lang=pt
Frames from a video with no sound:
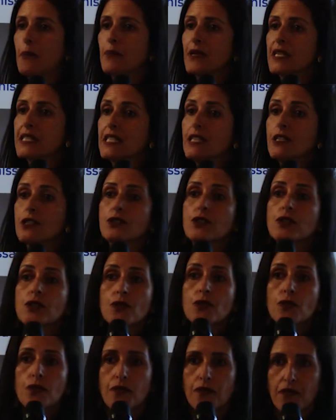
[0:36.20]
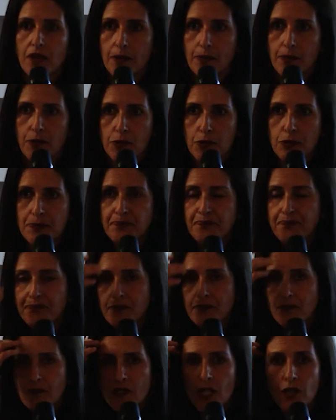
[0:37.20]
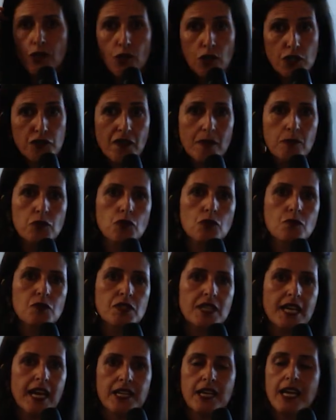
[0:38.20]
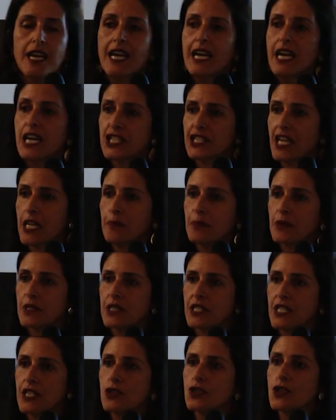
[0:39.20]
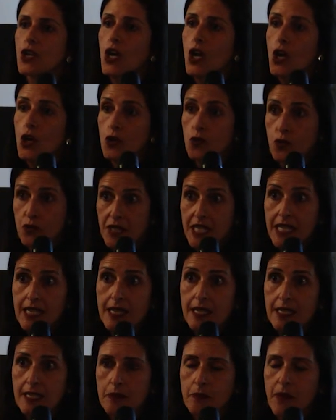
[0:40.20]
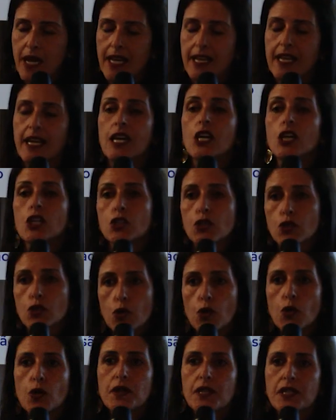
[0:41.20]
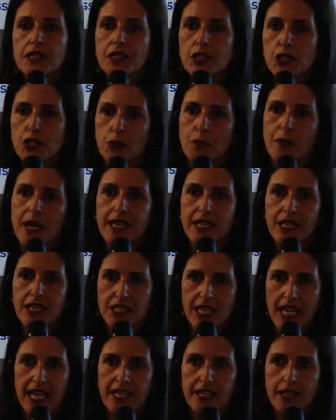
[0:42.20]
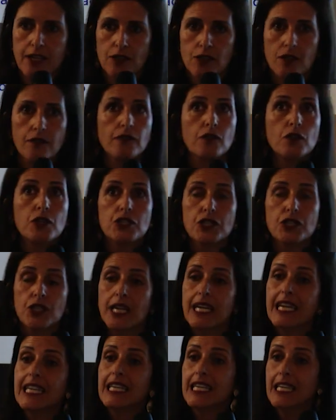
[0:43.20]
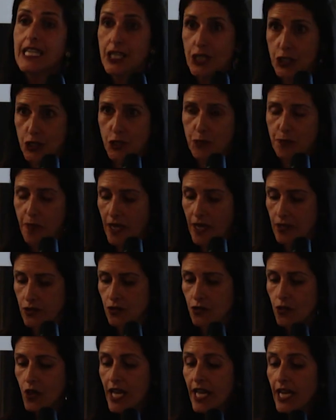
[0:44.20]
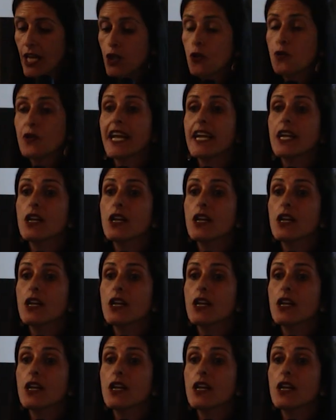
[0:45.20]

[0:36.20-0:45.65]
de, de 27 meses e é um projeto que vai trabalhar muito um, a parte social. Vamos ao encontro das pessoas que de facto se encontrem